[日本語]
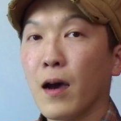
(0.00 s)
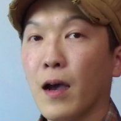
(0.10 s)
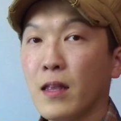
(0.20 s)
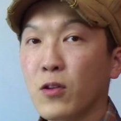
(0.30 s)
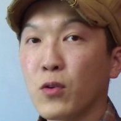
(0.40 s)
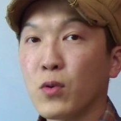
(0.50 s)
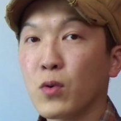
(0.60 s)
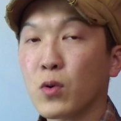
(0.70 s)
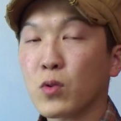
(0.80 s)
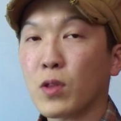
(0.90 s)
はい、とい
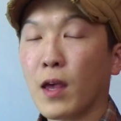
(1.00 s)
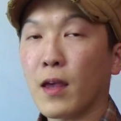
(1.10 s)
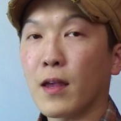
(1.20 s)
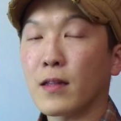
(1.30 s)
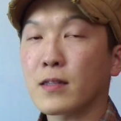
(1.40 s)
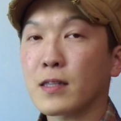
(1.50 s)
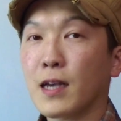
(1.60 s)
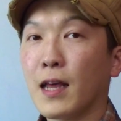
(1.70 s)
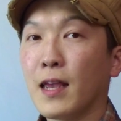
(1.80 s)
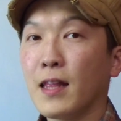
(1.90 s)
うことで、
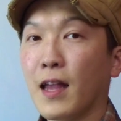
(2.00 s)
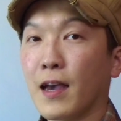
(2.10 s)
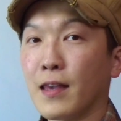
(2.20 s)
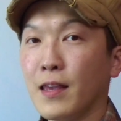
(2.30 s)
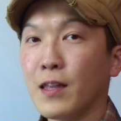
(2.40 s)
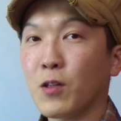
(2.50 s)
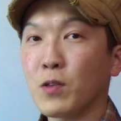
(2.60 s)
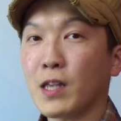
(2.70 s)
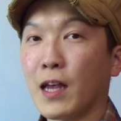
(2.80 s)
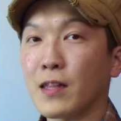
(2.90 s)
疲れない
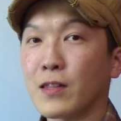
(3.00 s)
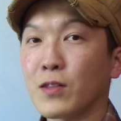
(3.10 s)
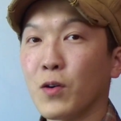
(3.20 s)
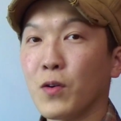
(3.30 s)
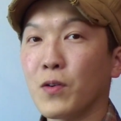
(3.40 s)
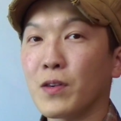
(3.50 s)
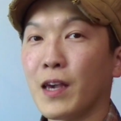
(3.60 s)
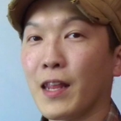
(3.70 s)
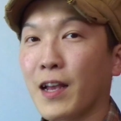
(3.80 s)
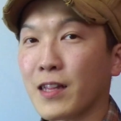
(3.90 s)
登山の
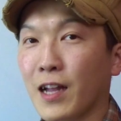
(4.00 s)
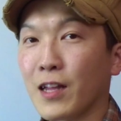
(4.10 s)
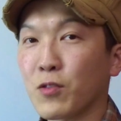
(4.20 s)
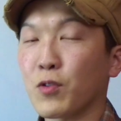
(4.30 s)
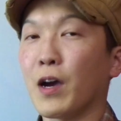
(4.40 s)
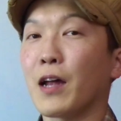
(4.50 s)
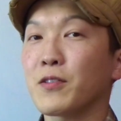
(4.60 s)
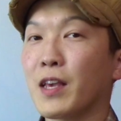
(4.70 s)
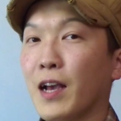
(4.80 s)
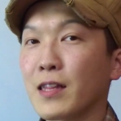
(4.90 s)
やり方というか歩
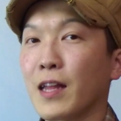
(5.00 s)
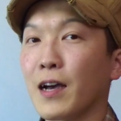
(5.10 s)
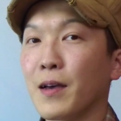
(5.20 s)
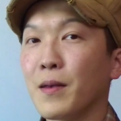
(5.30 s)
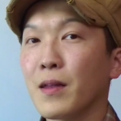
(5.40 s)
き方